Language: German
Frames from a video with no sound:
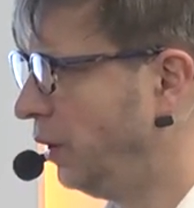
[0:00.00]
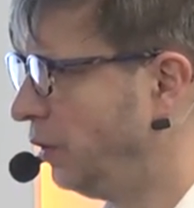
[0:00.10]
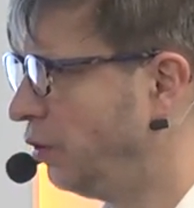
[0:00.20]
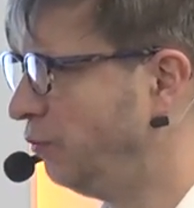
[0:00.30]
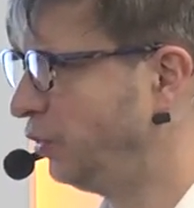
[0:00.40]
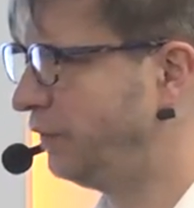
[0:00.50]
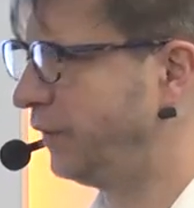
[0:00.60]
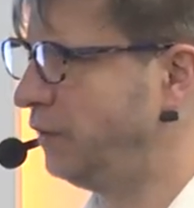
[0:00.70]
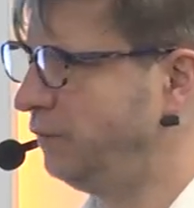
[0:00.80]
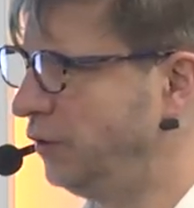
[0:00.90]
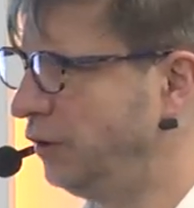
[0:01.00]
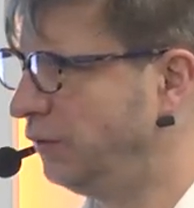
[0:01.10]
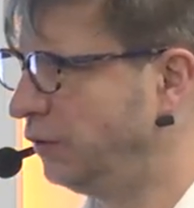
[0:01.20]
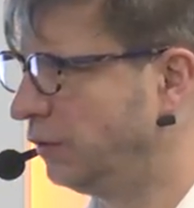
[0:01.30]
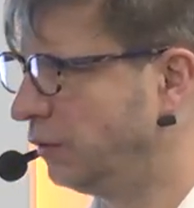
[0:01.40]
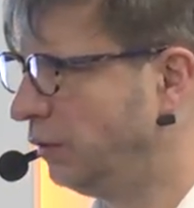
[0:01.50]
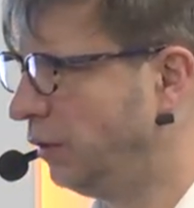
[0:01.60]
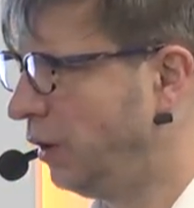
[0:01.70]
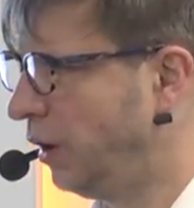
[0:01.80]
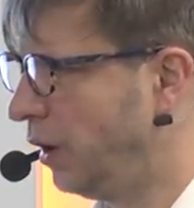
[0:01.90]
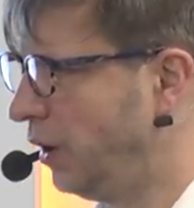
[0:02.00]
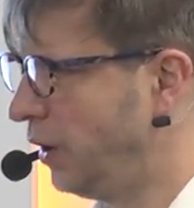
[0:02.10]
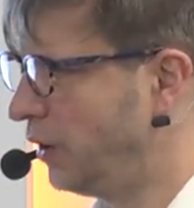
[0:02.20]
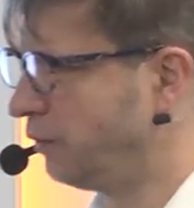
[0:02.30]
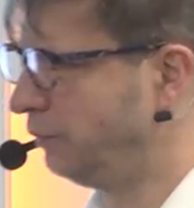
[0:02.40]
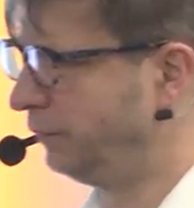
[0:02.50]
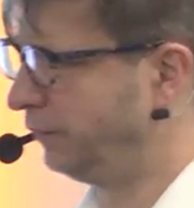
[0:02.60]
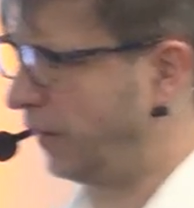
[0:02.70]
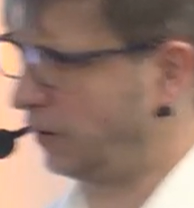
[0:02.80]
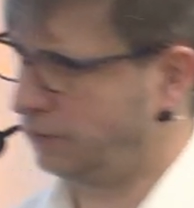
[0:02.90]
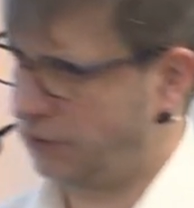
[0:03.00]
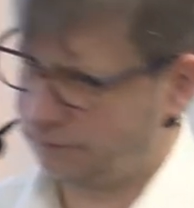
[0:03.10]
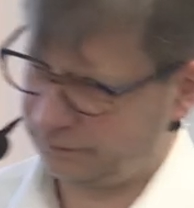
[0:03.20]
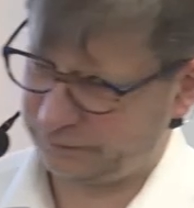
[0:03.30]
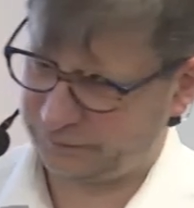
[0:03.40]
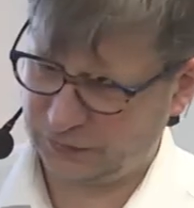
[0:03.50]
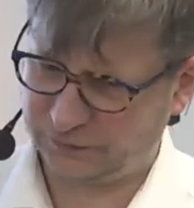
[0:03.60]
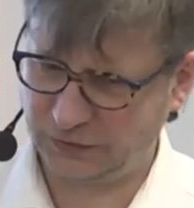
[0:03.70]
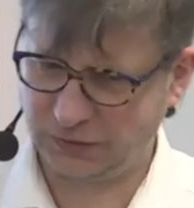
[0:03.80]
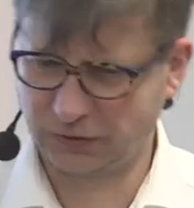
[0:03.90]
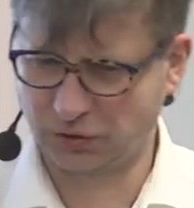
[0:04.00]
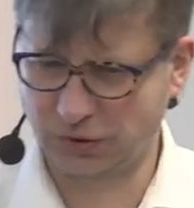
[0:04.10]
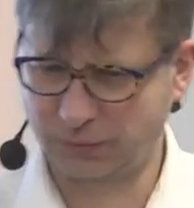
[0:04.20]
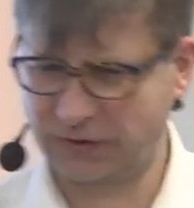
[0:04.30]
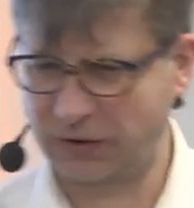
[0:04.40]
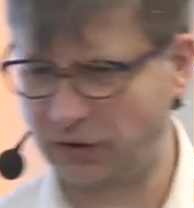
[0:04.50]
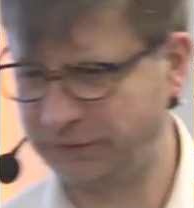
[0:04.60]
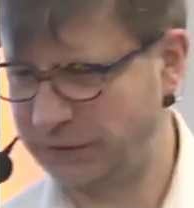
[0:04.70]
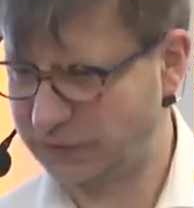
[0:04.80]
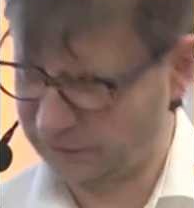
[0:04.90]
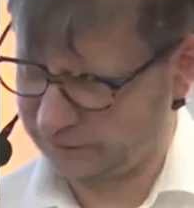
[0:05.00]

Kommt drauf an, wie. Also Frage war, wie viel Chips darauf passen auf